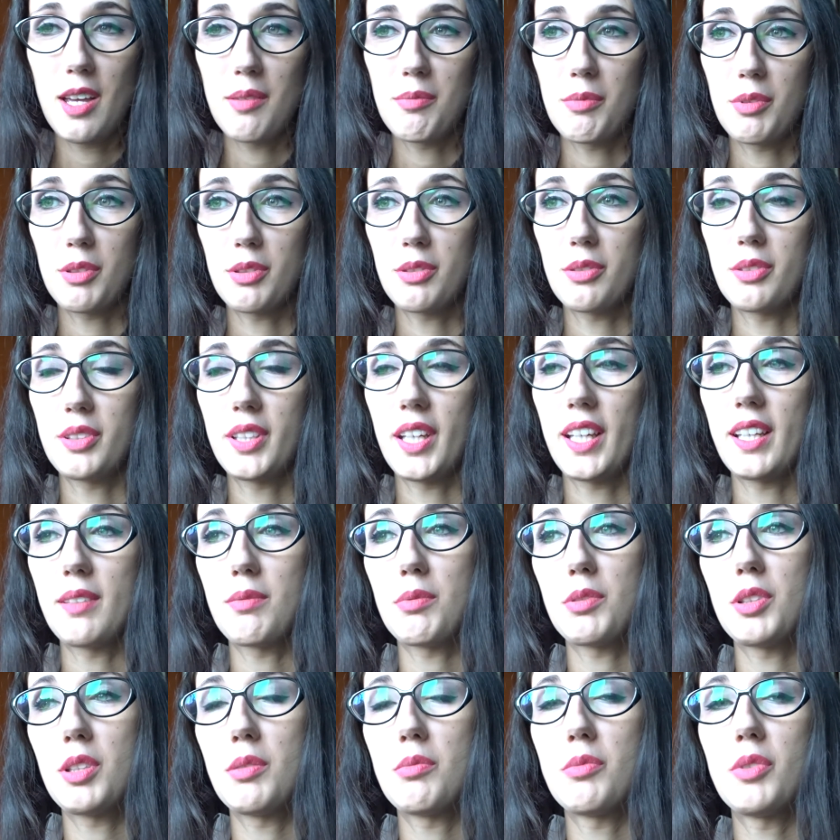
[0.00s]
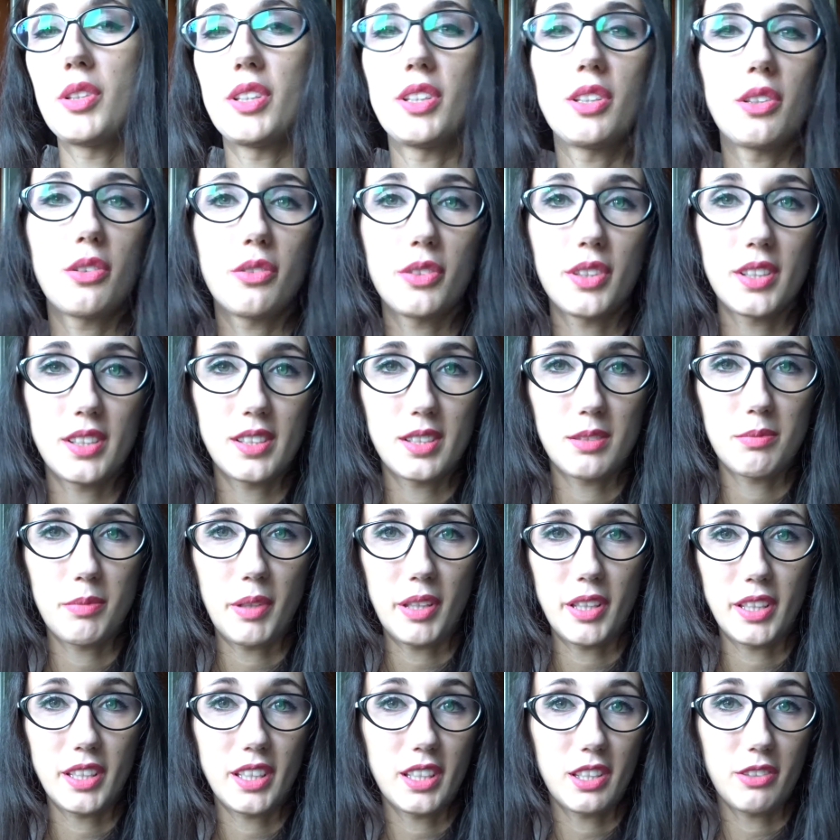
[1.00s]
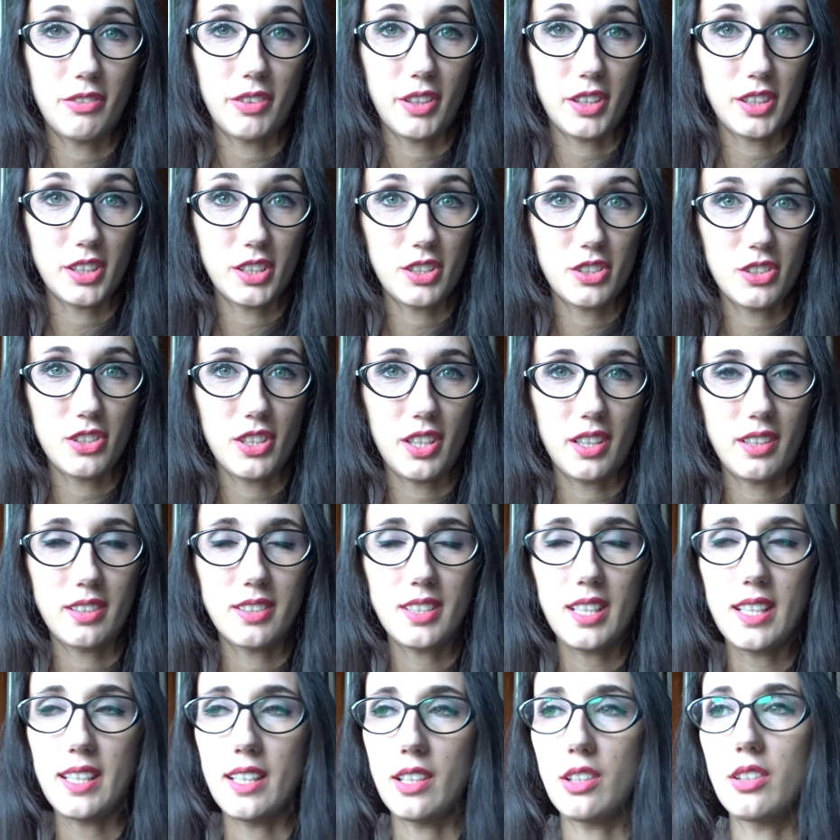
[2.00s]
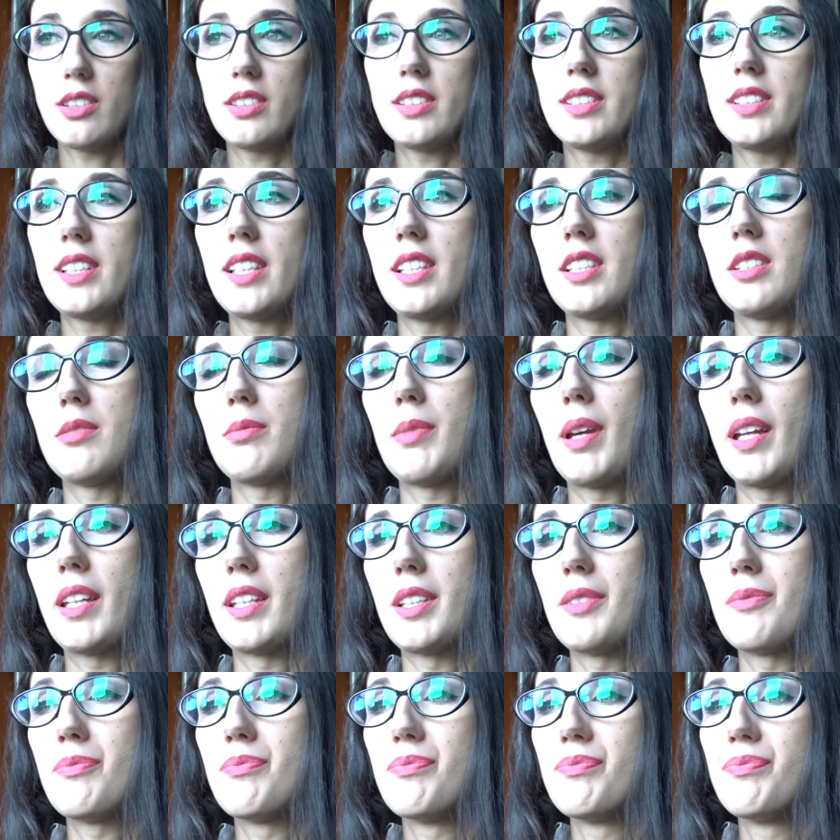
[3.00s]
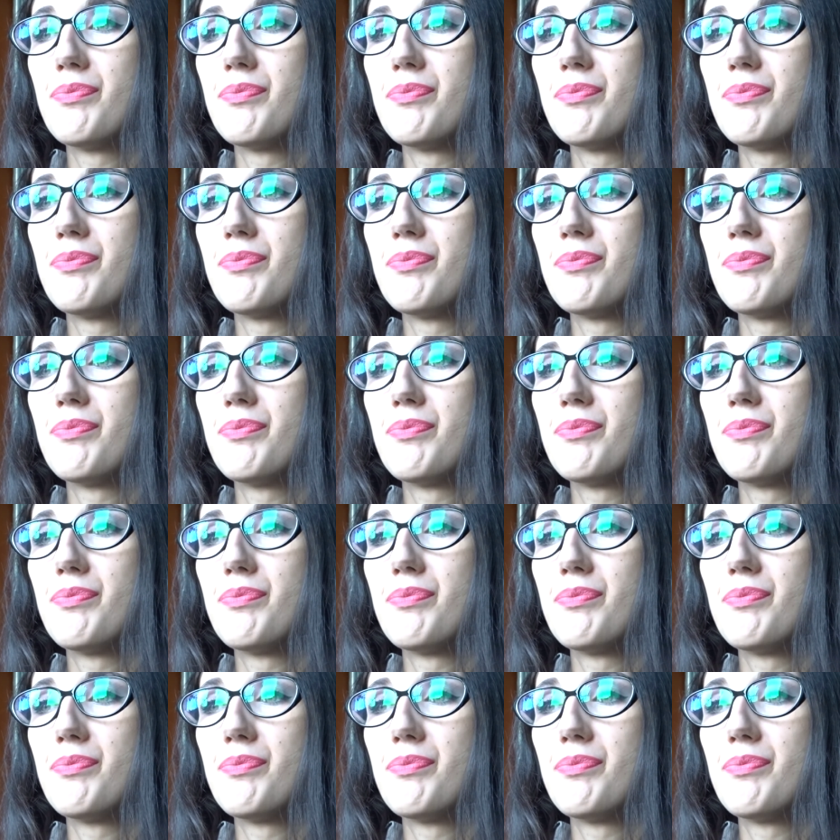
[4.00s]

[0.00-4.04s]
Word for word: bo ja podejmuję tylko wtedy zmiany, kiedy faktycznie chcę tego, tej zmiany.